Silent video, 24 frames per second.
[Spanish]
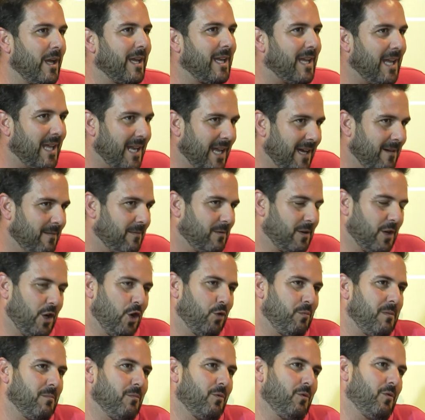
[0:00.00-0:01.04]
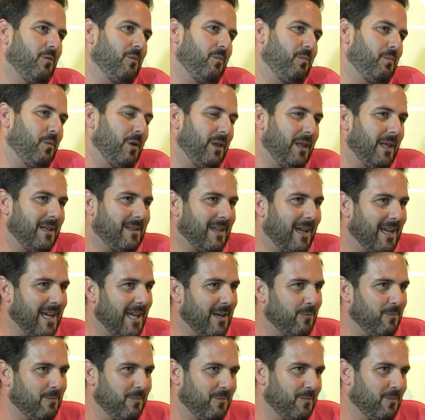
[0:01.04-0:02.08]
lo, mismo puede sacar
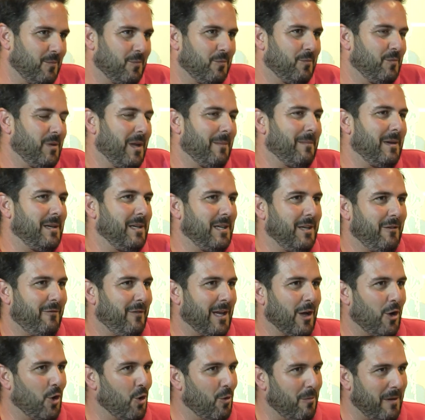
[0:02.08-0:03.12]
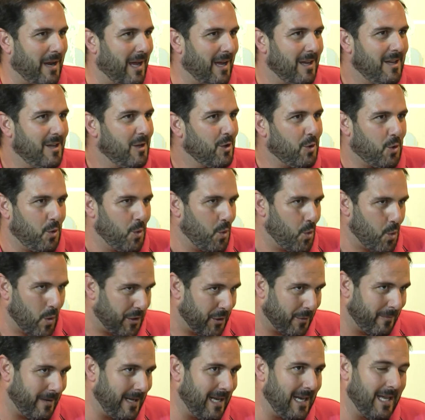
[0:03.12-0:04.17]
una magnífica obra con
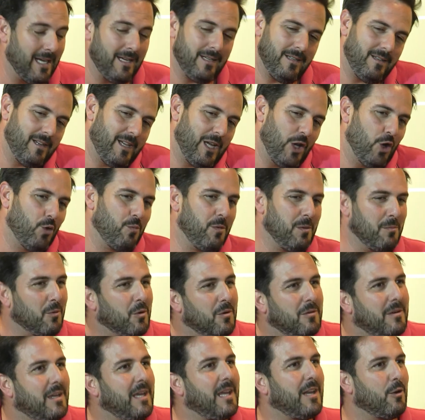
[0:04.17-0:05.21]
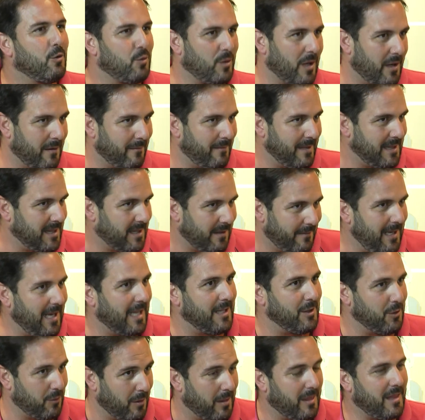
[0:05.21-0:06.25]
cuatro velas, que lo mismo quiere usar 20
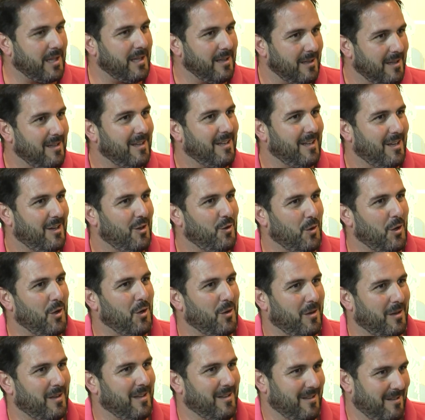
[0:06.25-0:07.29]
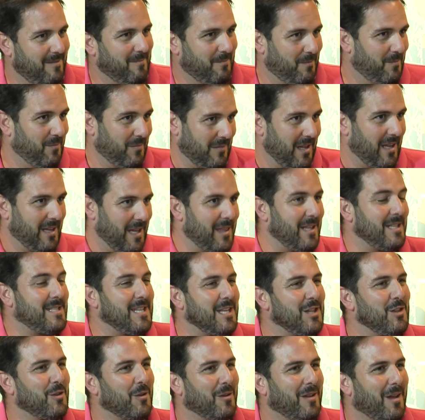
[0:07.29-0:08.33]
velas. Entonces, eh, es
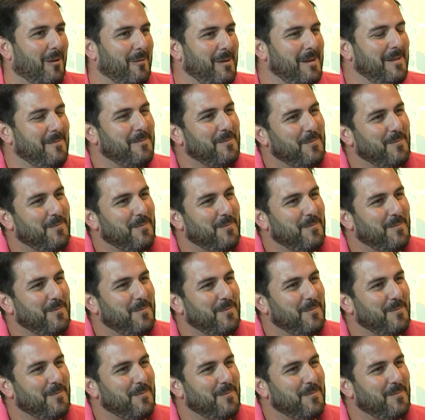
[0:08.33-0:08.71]
distinto, ¿sabes? Mm.